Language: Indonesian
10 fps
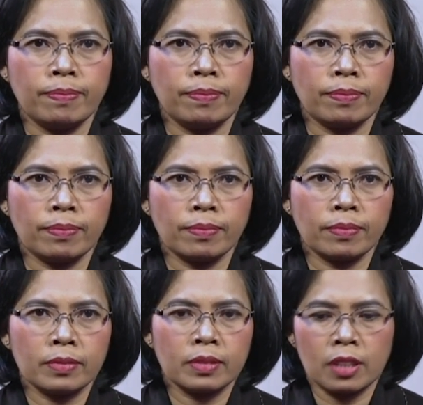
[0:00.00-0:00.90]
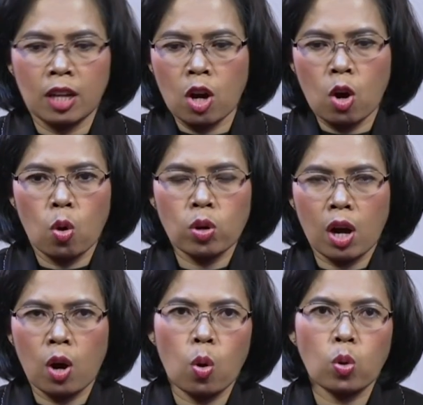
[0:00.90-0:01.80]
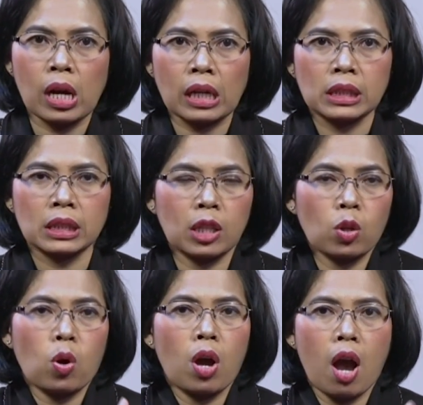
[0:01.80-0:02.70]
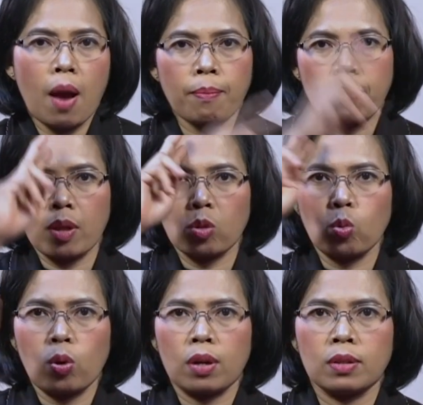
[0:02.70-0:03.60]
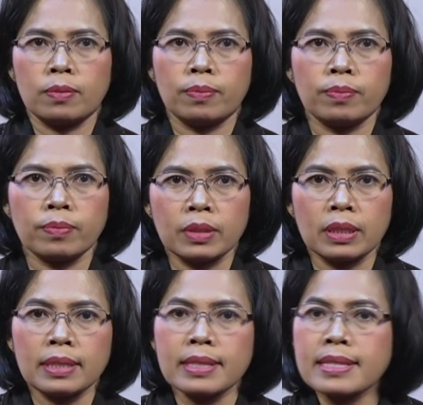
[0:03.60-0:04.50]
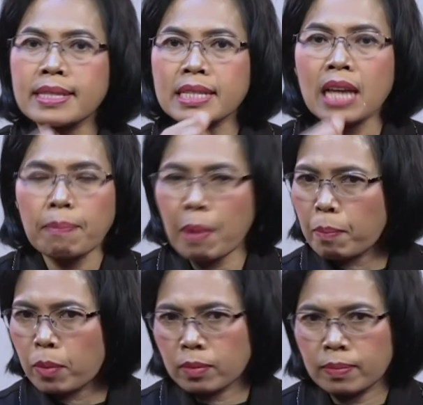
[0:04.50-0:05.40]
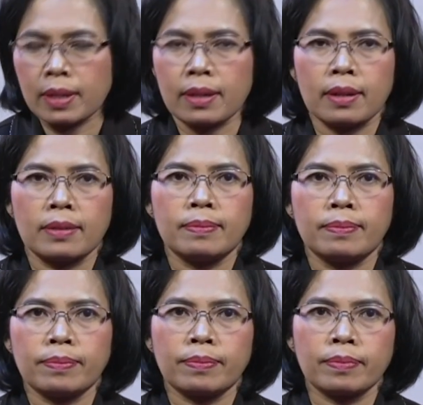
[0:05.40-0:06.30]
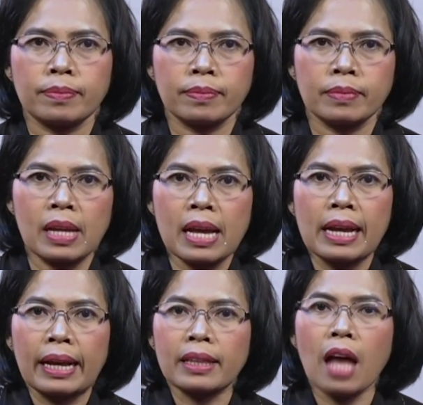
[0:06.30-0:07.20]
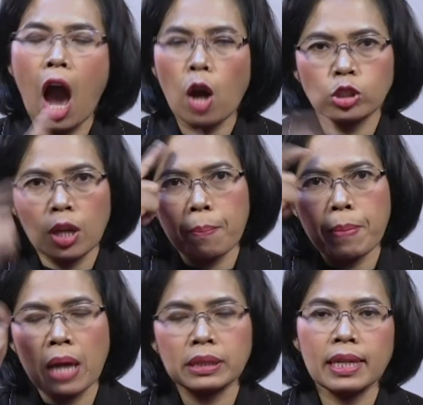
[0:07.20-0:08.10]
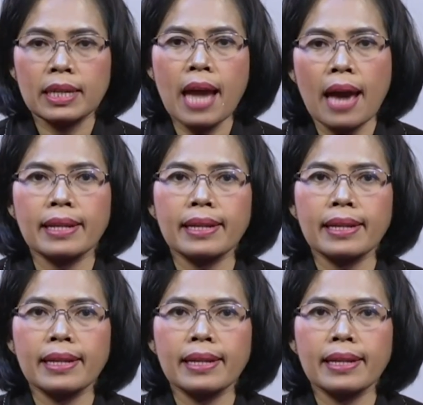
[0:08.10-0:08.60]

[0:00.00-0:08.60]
Setiap orang Kristen, setiap hamba Tuhan. Siapapun dia. Kita harus belajar dari Kristus.